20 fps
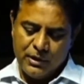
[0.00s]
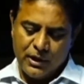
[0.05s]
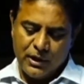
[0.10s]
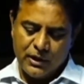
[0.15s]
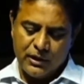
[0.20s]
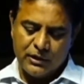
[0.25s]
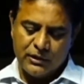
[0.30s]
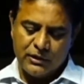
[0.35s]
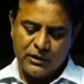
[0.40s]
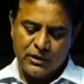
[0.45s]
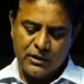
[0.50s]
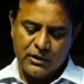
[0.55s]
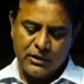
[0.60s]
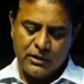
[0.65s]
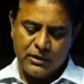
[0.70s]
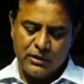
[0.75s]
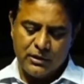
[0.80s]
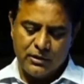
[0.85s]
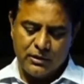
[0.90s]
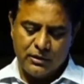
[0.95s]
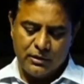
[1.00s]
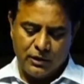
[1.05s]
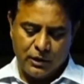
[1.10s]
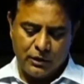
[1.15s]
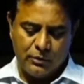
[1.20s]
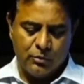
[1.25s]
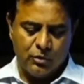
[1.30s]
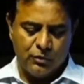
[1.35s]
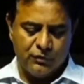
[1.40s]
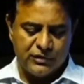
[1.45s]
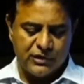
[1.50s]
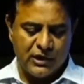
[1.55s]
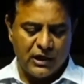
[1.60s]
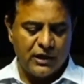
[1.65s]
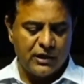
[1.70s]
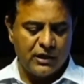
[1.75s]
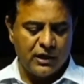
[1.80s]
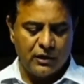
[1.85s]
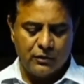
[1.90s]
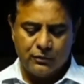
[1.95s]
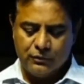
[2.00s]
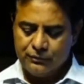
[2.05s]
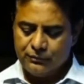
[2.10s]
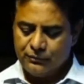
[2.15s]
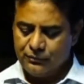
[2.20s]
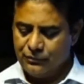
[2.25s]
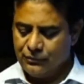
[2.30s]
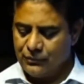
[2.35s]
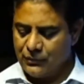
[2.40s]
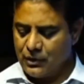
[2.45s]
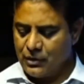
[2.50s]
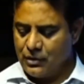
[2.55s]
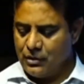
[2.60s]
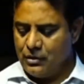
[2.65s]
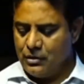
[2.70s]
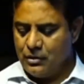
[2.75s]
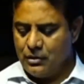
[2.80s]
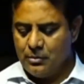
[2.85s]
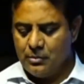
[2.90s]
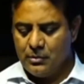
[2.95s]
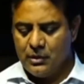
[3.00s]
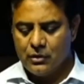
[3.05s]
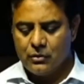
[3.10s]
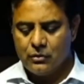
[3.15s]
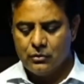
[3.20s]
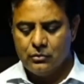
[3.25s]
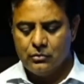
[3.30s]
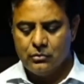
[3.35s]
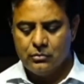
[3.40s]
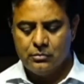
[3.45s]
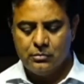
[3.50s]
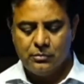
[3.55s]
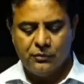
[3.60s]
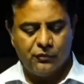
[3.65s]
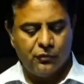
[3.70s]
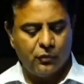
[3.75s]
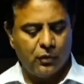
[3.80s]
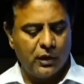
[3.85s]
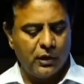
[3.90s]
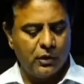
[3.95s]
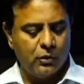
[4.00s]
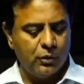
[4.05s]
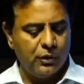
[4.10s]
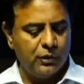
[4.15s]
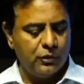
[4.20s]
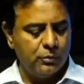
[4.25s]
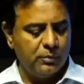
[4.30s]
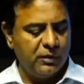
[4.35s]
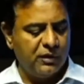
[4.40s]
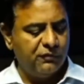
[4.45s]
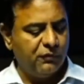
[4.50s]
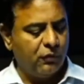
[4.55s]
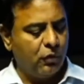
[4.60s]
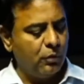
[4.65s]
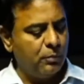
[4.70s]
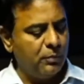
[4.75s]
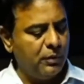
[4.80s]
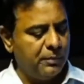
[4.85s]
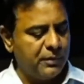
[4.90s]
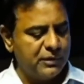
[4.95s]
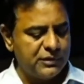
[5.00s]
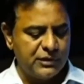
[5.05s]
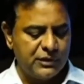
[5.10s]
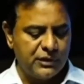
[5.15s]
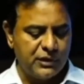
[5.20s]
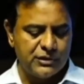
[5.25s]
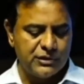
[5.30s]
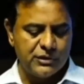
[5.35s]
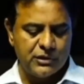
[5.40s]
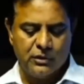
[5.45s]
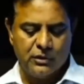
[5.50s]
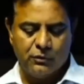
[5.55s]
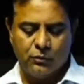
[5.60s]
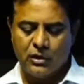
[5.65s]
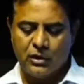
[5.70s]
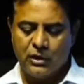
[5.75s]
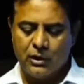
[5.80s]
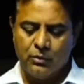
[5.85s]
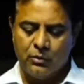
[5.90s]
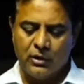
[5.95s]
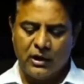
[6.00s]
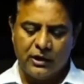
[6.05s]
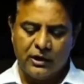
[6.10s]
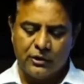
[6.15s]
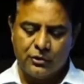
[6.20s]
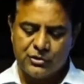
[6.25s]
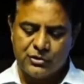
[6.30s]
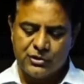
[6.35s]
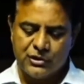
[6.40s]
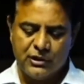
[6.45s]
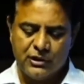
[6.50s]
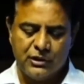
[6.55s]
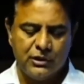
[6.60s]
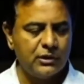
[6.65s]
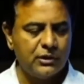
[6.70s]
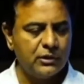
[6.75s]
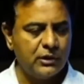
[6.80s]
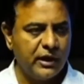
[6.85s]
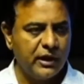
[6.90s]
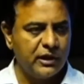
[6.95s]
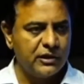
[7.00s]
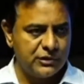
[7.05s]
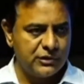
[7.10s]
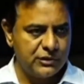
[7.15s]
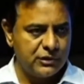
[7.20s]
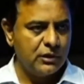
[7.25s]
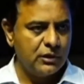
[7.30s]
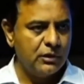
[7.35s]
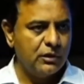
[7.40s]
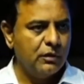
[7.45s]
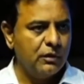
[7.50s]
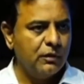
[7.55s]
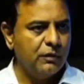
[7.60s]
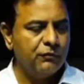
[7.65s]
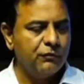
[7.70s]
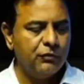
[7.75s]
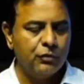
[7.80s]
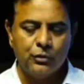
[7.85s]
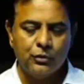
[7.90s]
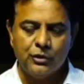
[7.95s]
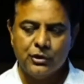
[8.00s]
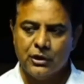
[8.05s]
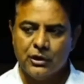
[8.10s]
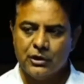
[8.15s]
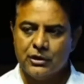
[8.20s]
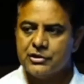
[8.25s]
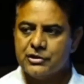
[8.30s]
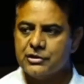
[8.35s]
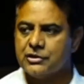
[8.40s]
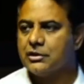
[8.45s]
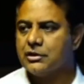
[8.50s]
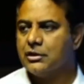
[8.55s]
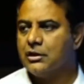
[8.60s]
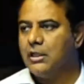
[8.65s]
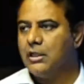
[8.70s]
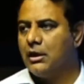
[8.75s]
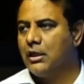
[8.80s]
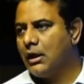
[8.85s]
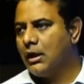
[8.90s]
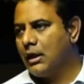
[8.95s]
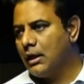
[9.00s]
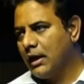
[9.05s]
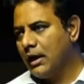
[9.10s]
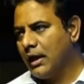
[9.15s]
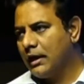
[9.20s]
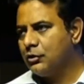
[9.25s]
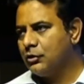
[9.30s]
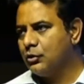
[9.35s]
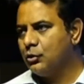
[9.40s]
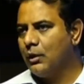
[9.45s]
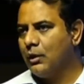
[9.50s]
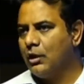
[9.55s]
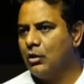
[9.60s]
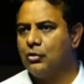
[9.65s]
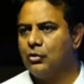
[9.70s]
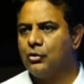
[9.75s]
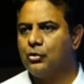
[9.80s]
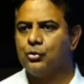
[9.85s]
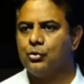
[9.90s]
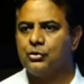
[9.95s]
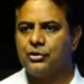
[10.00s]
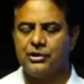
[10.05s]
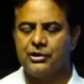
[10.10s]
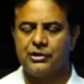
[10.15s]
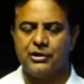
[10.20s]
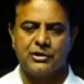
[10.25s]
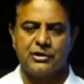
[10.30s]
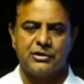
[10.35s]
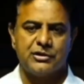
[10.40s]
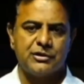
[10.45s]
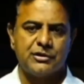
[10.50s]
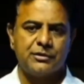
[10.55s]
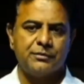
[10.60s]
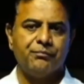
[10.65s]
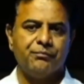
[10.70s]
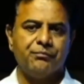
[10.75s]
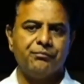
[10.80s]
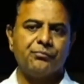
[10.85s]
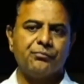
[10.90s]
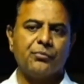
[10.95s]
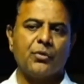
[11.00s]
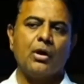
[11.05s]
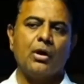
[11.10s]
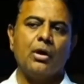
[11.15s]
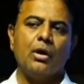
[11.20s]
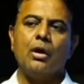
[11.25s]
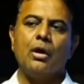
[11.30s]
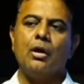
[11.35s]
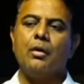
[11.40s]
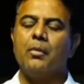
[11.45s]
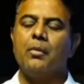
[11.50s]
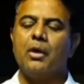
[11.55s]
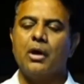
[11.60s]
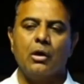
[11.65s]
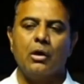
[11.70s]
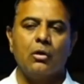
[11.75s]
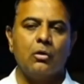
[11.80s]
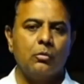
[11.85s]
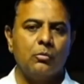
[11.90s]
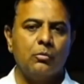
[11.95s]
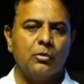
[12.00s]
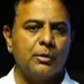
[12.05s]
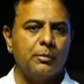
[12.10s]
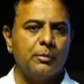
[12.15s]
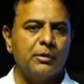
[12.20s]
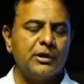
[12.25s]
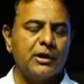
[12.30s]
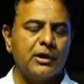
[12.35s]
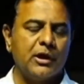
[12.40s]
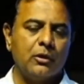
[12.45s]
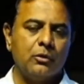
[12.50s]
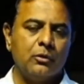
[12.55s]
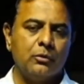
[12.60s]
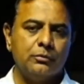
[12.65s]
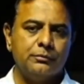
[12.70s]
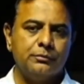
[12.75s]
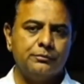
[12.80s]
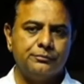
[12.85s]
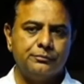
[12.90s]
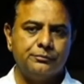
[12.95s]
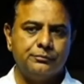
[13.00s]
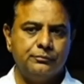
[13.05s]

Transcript: మీరు అడిగింది రెండు మూడు విషయాలు అడిగారు మీకు బిఫోర్ ఐ గోయింగ్ టు మై ఫార్మల్ ప్రెజెంటేషన్ అండ్ వాట్ ఐ వుడ్ లైక్ టు సీ ఇన్ ద నెక్స్ట్ ఫ్యూ ఇయర్స్ ఐడ్ లైక్ టు డ్వెల్ ఆన్ టూ త్రీ థింగ్స్ మన గౌరవ ముఖ్యమంత్రి గారు